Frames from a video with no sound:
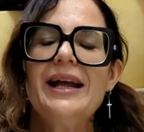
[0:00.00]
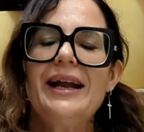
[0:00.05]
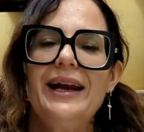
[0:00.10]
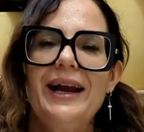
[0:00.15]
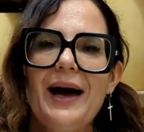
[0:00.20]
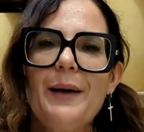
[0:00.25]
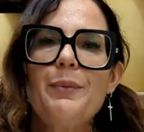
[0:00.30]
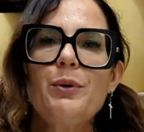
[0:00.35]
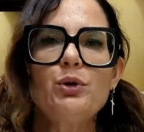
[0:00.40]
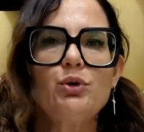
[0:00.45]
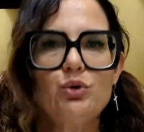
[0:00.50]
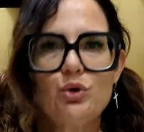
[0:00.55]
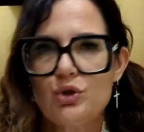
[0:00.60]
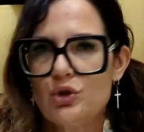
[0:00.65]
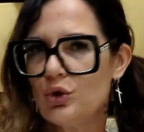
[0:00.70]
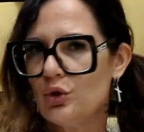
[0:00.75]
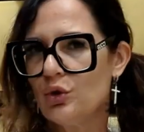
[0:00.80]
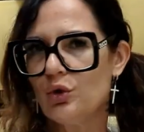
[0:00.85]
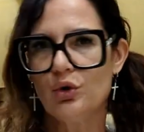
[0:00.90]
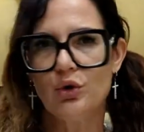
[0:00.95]
La
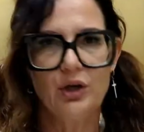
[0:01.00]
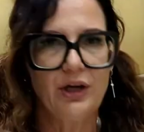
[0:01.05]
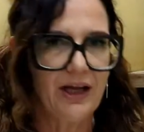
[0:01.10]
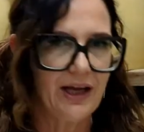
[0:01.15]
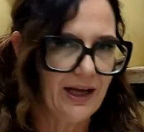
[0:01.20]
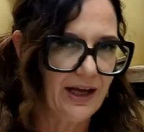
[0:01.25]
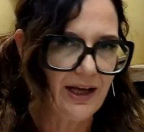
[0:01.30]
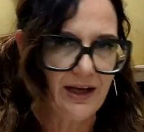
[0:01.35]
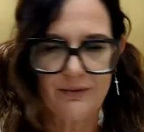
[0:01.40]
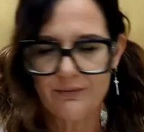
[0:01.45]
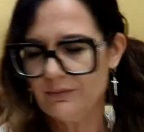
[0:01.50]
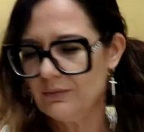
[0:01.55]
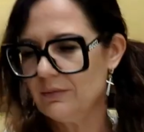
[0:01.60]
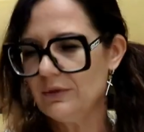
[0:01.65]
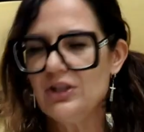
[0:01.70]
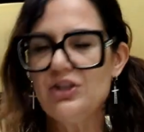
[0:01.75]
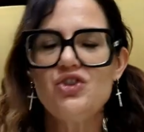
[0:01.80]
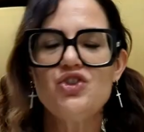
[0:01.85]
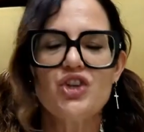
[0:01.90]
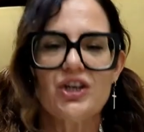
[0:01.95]
produzione
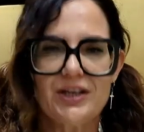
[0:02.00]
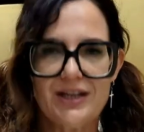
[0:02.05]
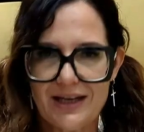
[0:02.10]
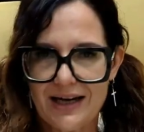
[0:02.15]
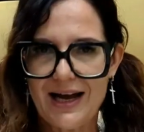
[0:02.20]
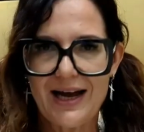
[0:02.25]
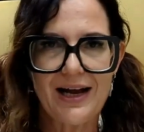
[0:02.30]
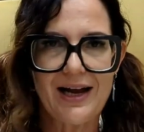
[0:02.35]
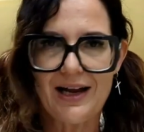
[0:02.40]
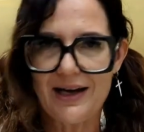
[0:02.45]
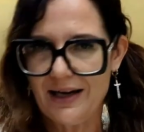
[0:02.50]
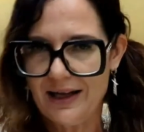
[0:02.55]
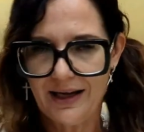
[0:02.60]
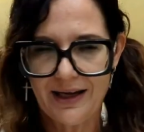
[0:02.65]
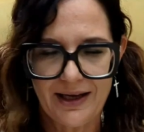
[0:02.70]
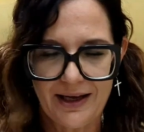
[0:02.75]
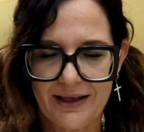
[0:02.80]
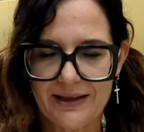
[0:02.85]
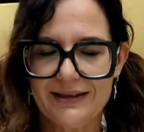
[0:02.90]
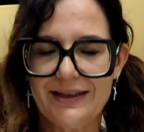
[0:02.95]
in
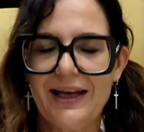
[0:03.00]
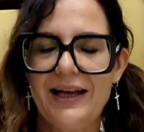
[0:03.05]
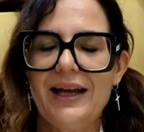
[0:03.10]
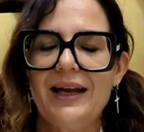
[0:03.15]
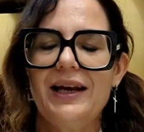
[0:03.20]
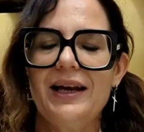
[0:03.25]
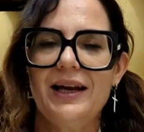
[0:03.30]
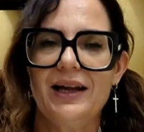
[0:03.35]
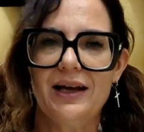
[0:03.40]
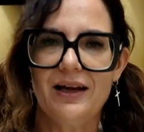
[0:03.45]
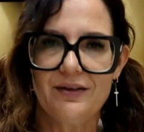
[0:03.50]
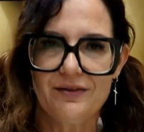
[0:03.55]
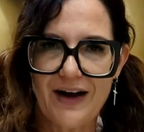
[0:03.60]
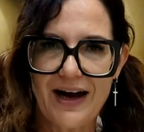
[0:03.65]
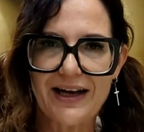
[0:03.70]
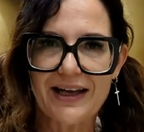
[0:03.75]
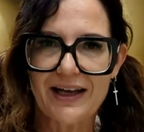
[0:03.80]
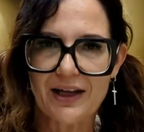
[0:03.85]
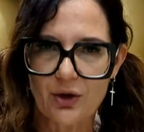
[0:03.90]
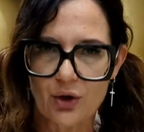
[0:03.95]
generale del
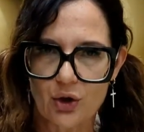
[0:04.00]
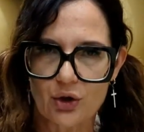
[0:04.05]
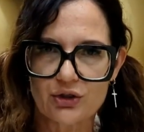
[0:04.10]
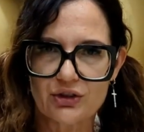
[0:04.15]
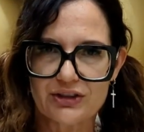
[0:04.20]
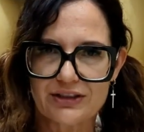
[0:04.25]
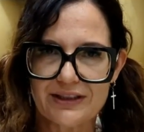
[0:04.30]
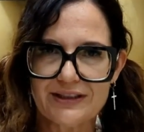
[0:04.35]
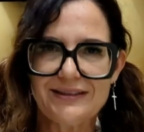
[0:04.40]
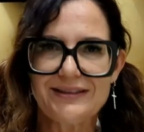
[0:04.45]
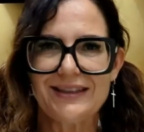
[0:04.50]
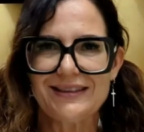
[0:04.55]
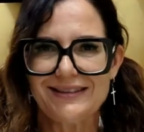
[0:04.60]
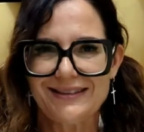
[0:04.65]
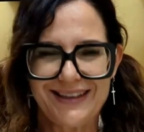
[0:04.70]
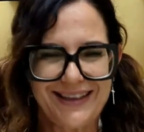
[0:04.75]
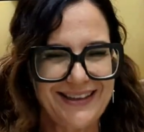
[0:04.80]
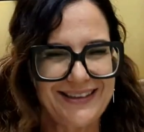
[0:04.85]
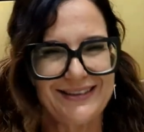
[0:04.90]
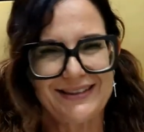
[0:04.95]
vacche rosse si
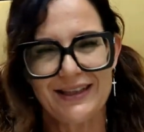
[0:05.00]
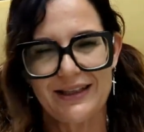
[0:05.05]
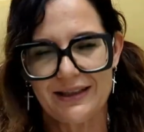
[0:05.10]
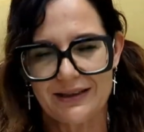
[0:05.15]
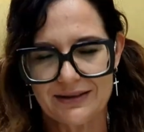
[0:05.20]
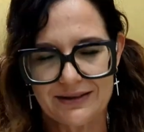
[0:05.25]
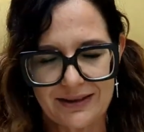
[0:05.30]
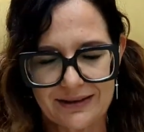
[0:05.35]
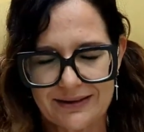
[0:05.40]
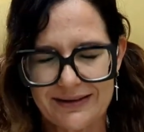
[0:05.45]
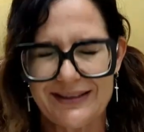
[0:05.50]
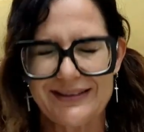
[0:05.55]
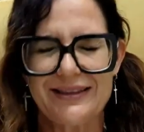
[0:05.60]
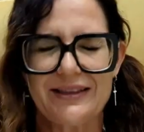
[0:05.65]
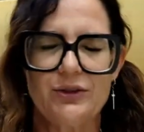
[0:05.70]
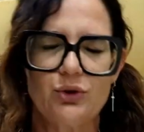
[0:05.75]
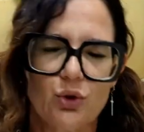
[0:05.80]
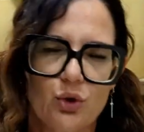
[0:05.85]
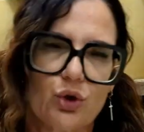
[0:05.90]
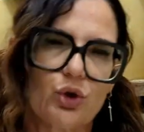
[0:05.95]
assesta, si assesta
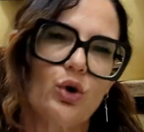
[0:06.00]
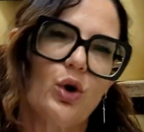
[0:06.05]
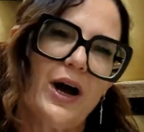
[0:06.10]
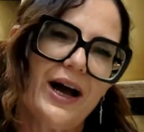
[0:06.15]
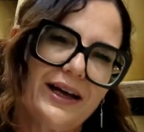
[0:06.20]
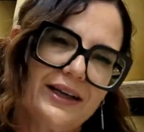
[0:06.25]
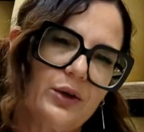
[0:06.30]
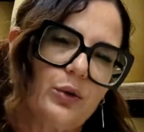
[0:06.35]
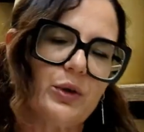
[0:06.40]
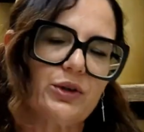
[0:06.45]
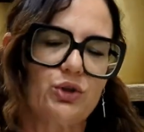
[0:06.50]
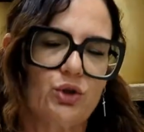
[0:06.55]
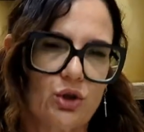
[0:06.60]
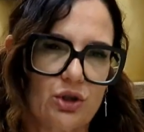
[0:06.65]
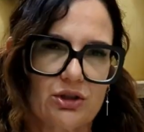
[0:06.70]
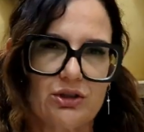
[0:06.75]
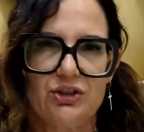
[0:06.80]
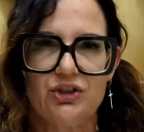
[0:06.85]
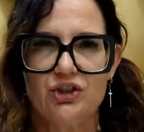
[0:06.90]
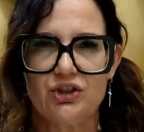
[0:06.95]
intorno
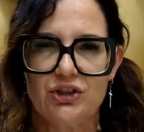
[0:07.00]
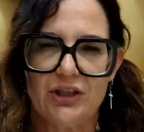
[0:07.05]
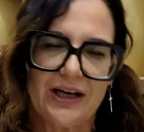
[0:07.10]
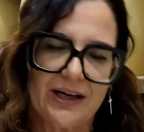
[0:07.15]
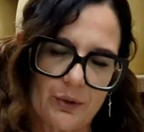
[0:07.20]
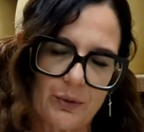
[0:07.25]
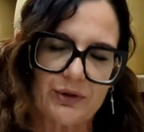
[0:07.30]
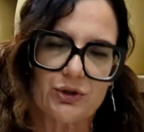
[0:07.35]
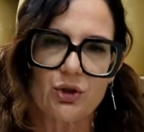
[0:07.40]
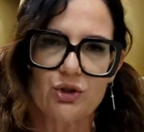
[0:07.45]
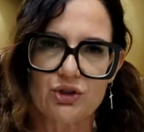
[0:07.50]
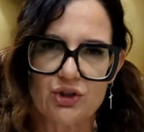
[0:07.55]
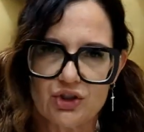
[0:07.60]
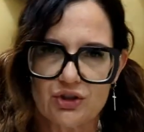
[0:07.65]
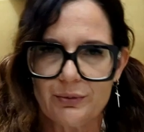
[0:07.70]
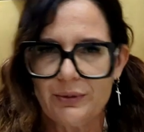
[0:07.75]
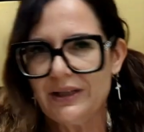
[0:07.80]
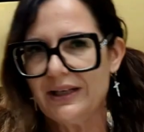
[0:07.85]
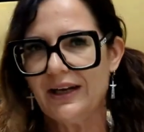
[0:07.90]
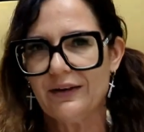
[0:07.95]
14, alle
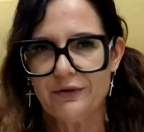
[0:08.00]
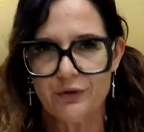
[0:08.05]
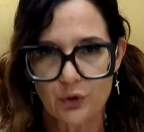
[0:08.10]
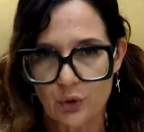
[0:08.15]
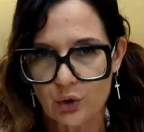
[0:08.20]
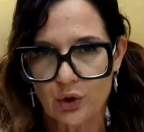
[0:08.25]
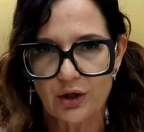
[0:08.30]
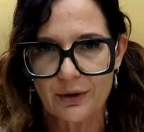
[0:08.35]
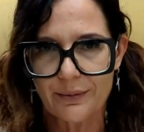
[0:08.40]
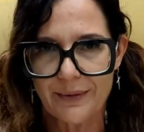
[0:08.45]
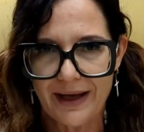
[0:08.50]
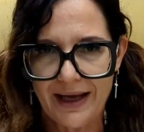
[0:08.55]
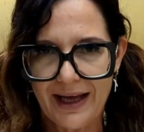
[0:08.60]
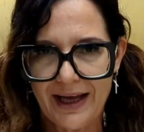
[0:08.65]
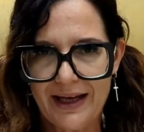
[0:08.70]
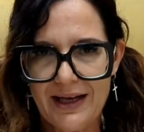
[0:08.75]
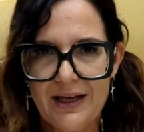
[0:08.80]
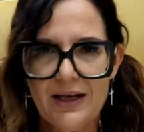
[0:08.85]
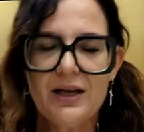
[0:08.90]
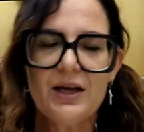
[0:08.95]
14.000
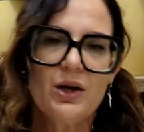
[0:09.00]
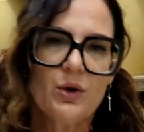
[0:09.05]
forme,